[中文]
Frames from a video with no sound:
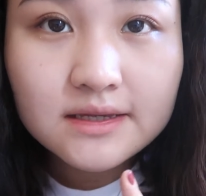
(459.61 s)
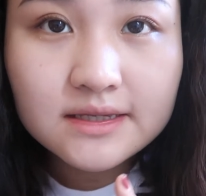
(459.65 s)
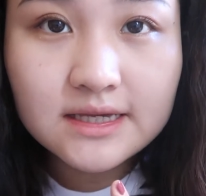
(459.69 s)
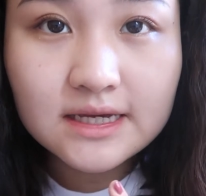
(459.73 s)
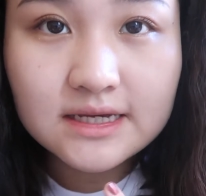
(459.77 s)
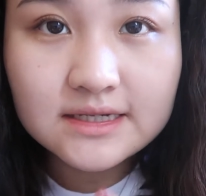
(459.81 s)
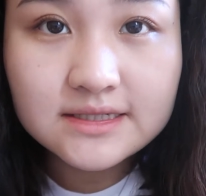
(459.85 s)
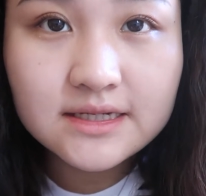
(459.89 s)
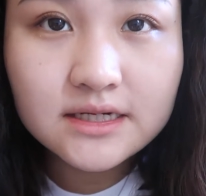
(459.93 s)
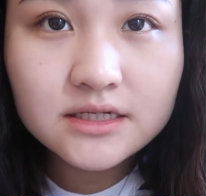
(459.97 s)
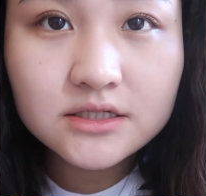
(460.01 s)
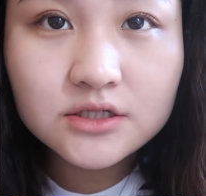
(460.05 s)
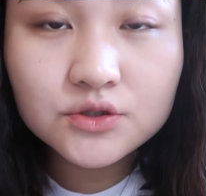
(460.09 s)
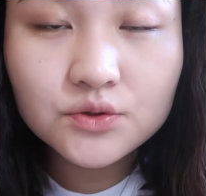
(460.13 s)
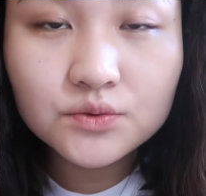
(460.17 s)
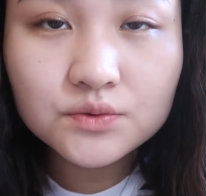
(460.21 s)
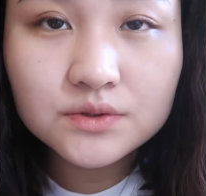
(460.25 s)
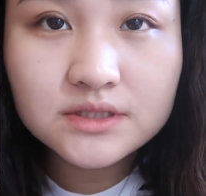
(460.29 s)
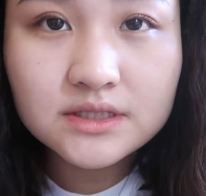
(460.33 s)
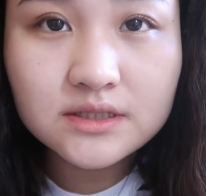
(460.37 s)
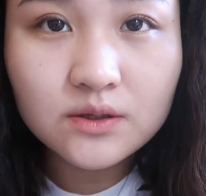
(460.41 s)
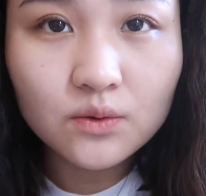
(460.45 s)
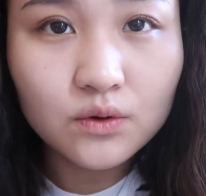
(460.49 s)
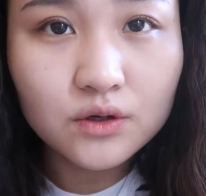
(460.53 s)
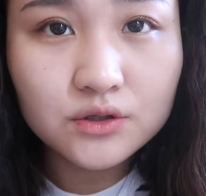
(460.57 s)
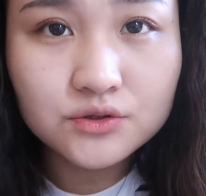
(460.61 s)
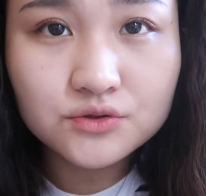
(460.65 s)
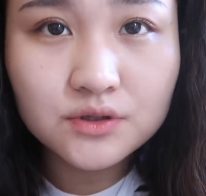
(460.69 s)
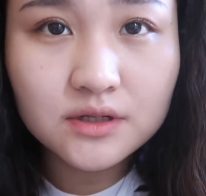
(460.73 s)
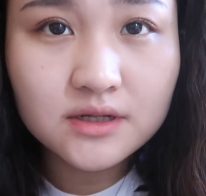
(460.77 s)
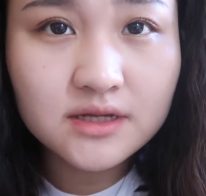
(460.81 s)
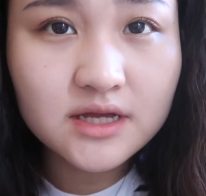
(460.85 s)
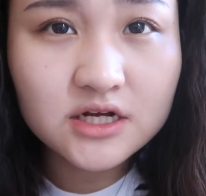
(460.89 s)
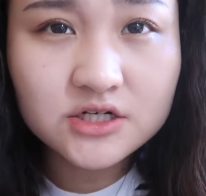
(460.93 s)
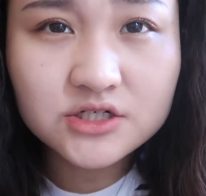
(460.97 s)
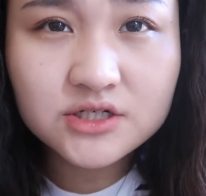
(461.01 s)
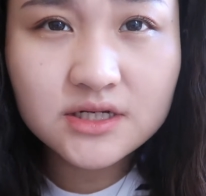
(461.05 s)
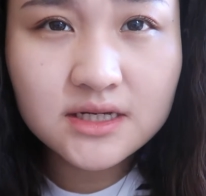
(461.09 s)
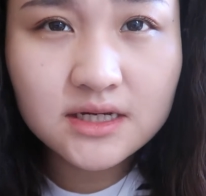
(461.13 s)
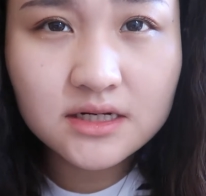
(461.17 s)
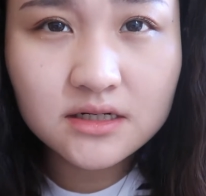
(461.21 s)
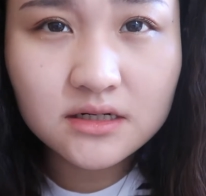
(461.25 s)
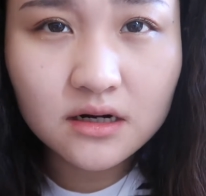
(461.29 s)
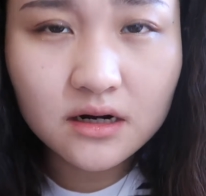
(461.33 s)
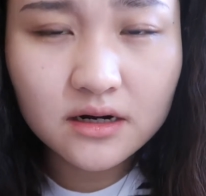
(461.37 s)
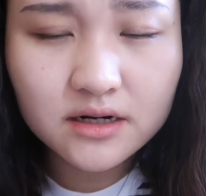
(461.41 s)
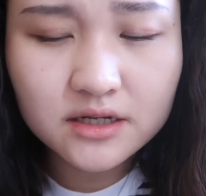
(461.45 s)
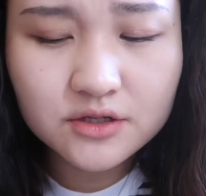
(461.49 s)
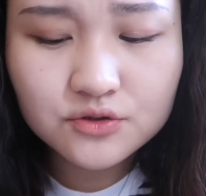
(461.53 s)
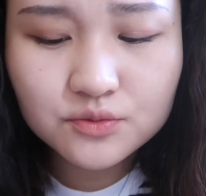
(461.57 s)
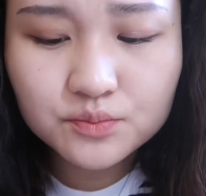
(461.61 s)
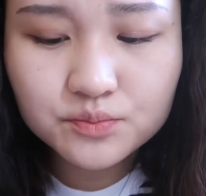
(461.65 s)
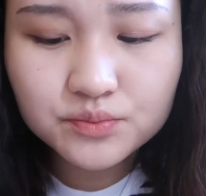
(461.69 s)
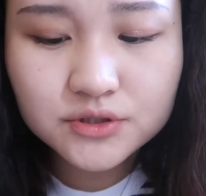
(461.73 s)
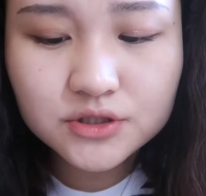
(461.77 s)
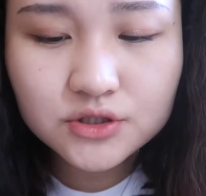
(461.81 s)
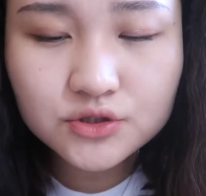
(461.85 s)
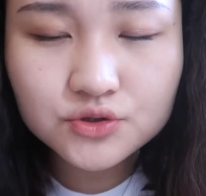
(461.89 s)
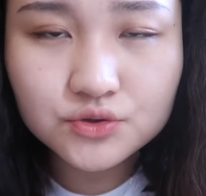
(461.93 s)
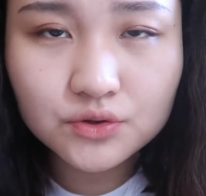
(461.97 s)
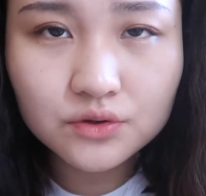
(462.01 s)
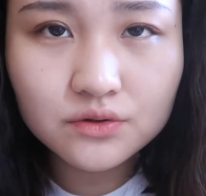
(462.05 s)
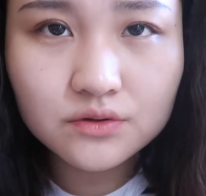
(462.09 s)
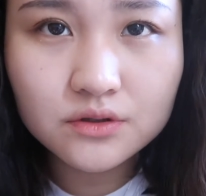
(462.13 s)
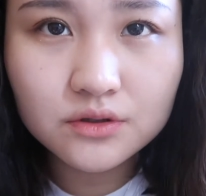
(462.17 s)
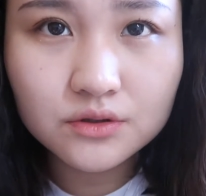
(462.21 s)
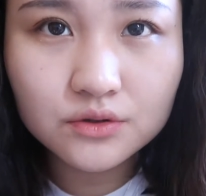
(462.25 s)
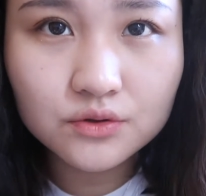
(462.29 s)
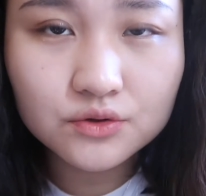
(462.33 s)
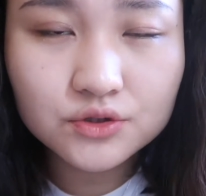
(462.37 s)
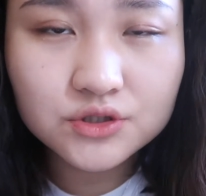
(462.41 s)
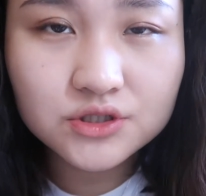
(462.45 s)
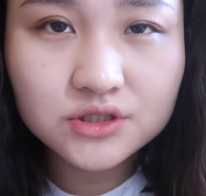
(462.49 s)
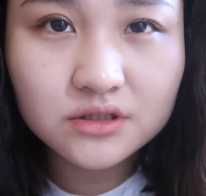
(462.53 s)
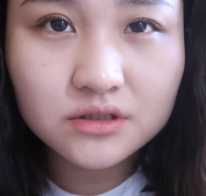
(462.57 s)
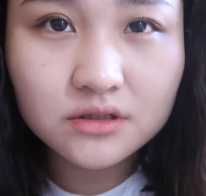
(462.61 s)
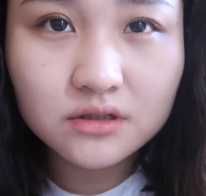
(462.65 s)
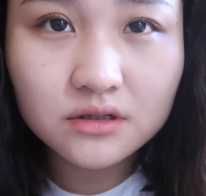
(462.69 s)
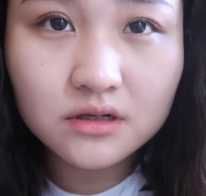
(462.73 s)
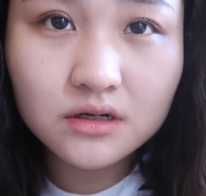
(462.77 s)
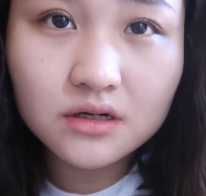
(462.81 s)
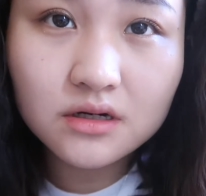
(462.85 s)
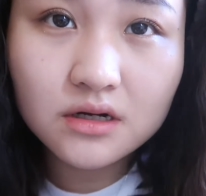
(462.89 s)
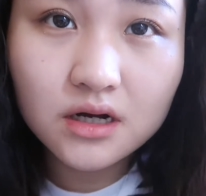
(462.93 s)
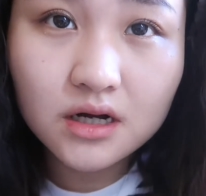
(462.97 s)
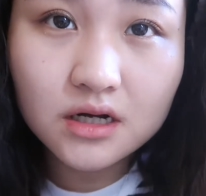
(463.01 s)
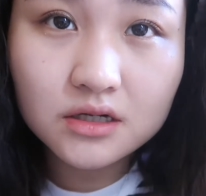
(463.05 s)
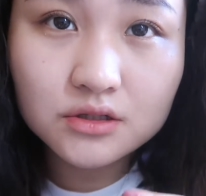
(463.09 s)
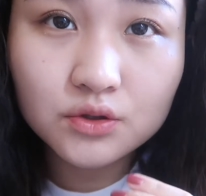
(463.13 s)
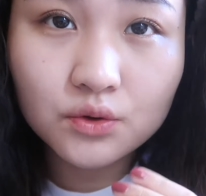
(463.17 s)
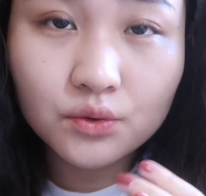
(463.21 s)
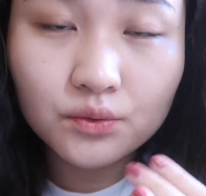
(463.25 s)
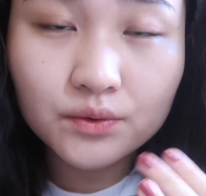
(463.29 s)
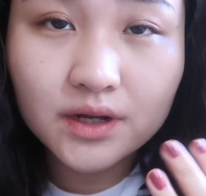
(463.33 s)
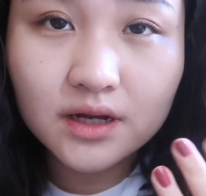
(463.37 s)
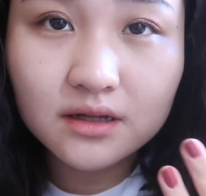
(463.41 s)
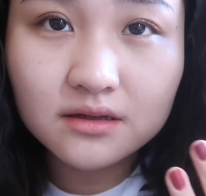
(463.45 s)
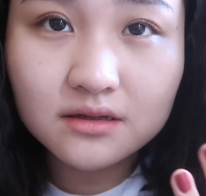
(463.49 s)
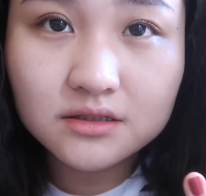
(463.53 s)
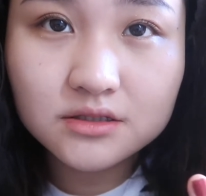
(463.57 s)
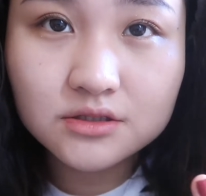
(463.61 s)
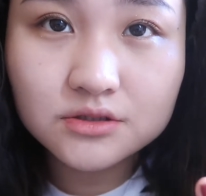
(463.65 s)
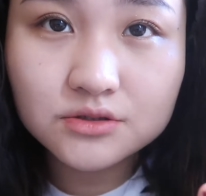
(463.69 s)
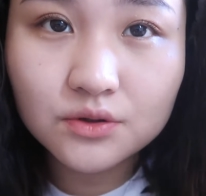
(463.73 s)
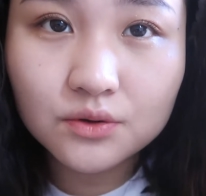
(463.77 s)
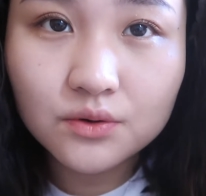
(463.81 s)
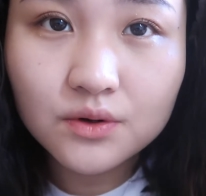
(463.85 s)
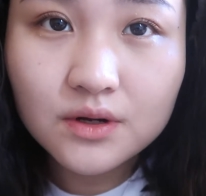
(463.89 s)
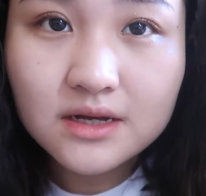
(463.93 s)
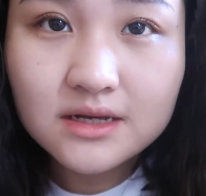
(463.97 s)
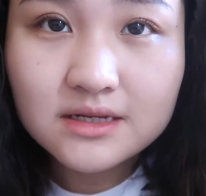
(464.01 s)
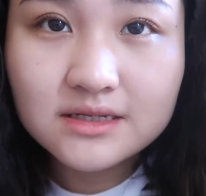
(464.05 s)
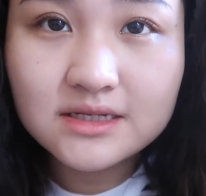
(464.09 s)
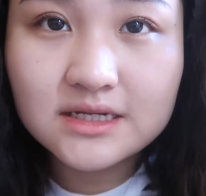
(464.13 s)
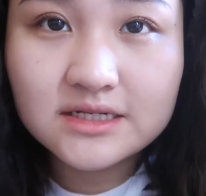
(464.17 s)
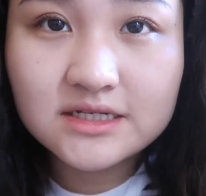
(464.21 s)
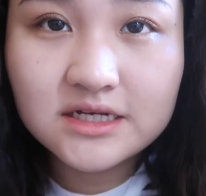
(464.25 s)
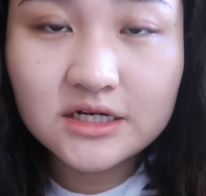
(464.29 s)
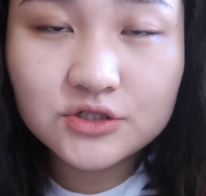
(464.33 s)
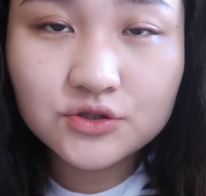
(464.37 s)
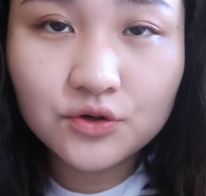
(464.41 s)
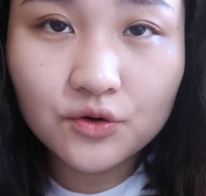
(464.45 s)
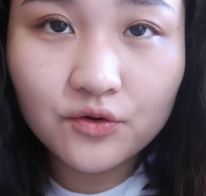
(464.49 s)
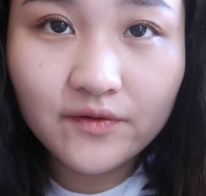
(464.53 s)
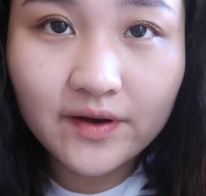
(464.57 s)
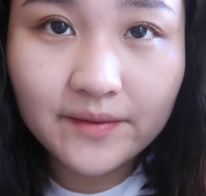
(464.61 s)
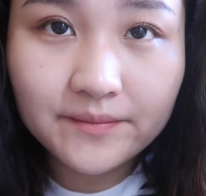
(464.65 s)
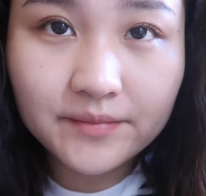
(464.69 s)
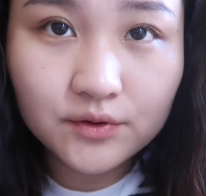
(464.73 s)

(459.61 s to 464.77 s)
眼线这东西我觉得也是因人而异，就不是所有人都适合啊同样的这种眼线手法。